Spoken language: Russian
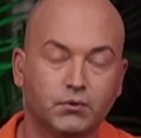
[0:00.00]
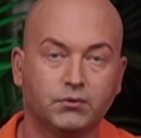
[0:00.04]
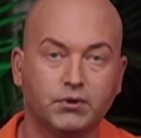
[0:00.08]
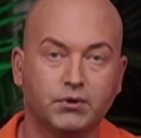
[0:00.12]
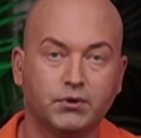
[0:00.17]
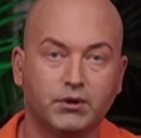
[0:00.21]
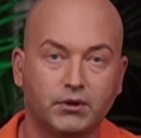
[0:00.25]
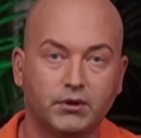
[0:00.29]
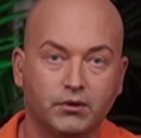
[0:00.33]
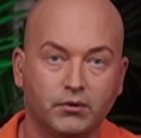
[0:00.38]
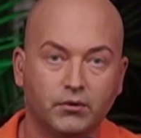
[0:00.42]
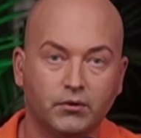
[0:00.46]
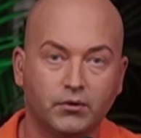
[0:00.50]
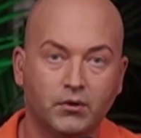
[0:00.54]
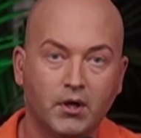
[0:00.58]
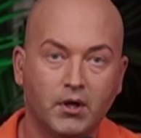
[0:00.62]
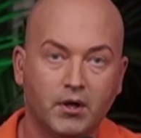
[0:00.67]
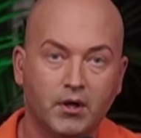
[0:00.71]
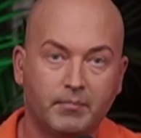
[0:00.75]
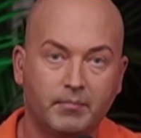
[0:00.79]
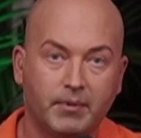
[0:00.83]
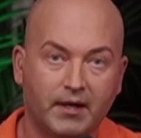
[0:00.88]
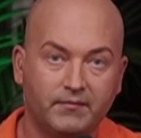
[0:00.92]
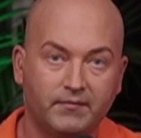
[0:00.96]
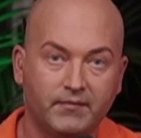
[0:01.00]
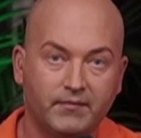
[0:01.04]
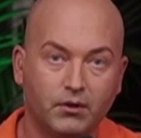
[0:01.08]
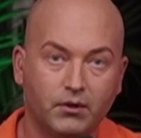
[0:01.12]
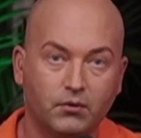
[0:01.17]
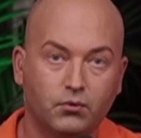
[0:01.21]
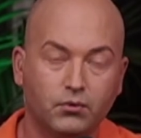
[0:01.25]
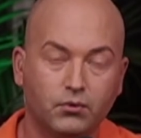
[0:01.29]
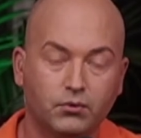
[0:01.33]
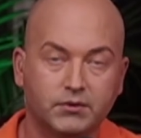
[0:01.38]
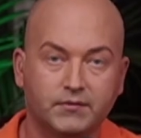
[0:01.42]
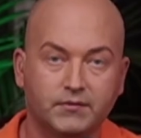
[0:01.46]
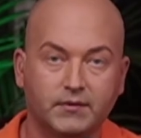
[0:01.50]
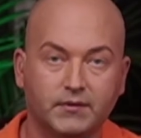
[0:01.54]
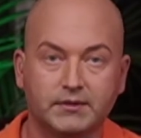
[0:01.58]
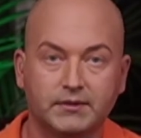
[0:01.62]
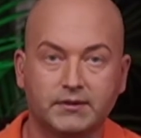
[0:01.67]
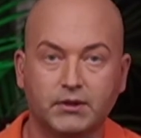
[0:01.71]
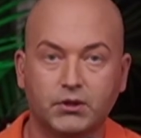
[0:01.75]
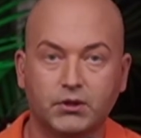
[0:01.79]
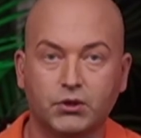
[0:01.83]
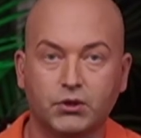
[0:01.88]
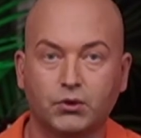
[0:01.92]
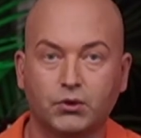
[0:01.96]
внутреннюю проверку.
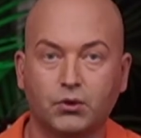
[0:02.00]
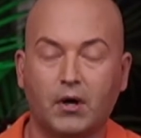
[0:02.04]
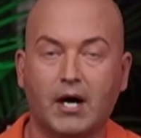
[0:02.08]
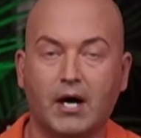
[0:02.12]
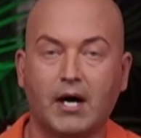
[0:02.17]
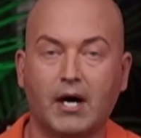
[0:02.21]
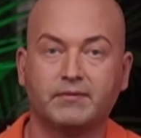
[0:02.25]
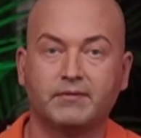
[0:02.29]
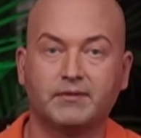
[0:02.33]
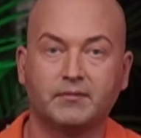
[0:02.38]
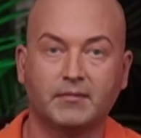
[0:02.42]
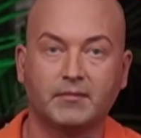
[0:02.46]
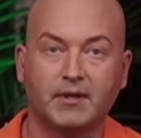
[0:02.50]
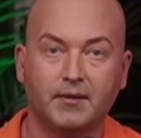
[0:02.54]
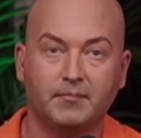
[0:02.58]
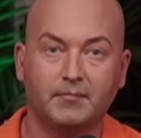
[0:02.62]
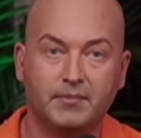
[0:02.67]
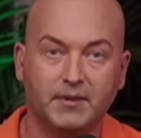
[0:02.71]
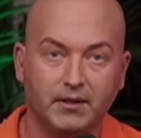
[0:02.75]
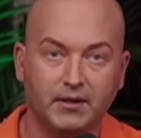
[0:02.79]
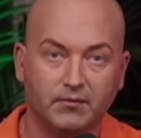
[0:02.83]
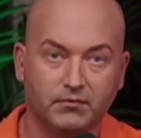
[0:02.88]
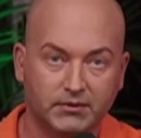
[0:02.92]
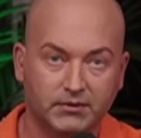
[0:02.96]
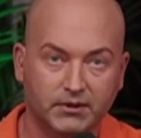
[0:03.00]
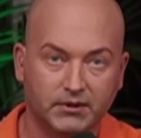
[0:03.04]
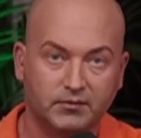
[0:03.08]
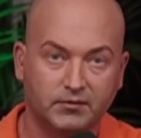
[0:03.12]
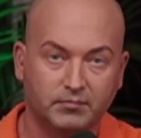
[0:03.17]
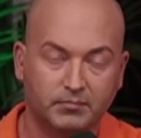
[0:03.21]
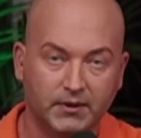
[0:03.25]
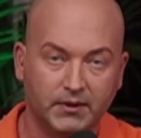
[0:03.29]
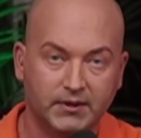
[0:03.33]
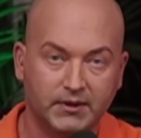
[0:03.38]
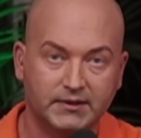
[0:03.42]
Известно, что автомобиль, вот этот